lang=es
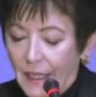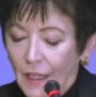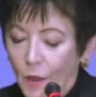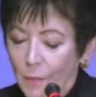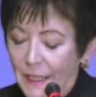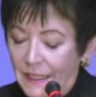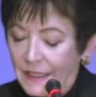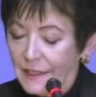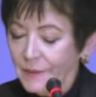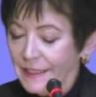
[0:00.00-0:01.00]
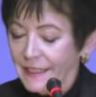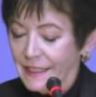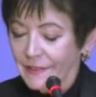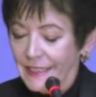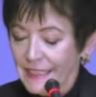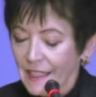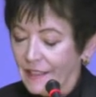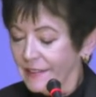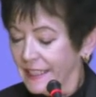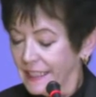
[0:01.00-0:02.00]
El objetivo de Swiss
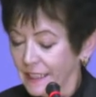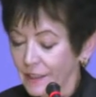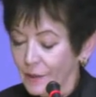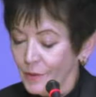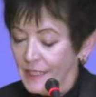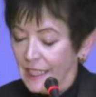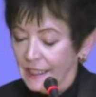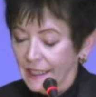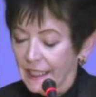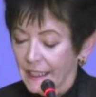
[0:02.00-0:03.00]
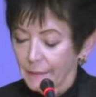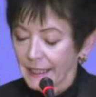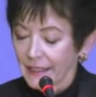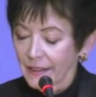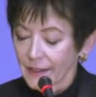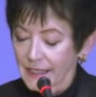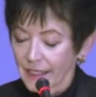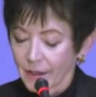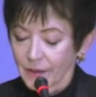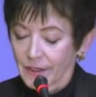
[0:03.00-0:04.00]
Agua ha sido usar herramientas
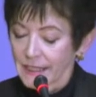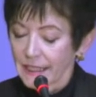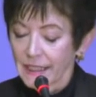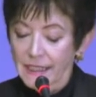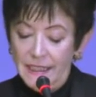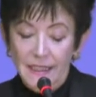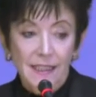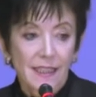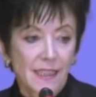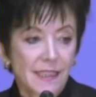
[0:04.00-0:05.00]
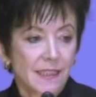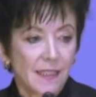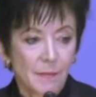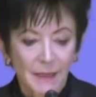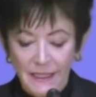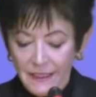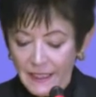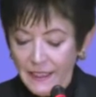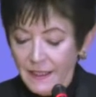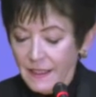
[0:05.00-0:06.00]
reconocidas
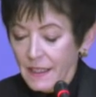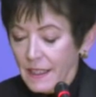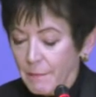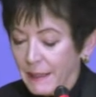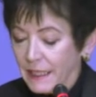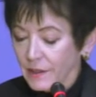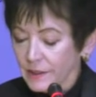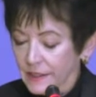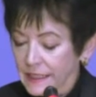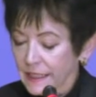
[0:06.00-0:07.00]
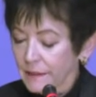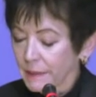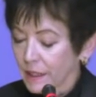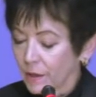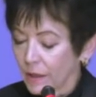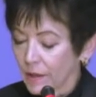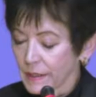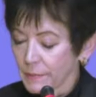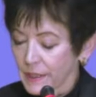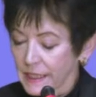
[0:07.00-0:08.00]
internacionalmente para conocer mejor
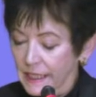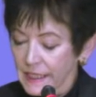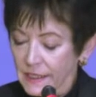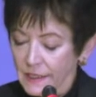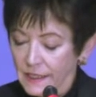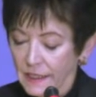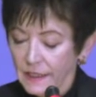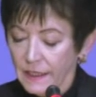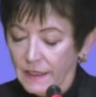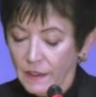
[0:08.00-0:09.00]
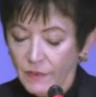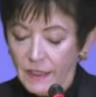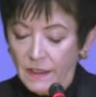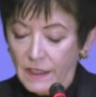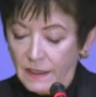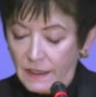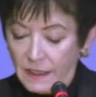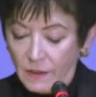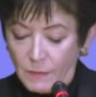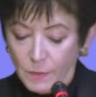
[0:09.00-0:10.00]
los procesos, identificar
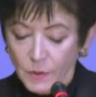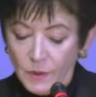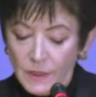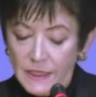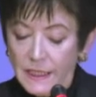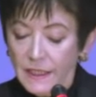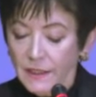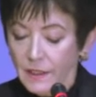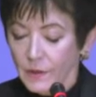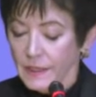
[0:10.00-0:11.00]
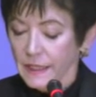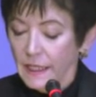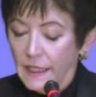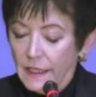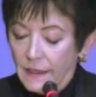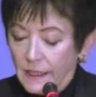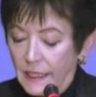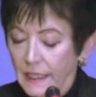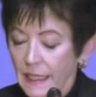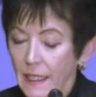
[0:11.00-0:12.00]
los puntos críticos
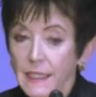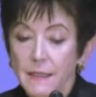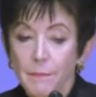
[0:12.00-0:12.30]
y que las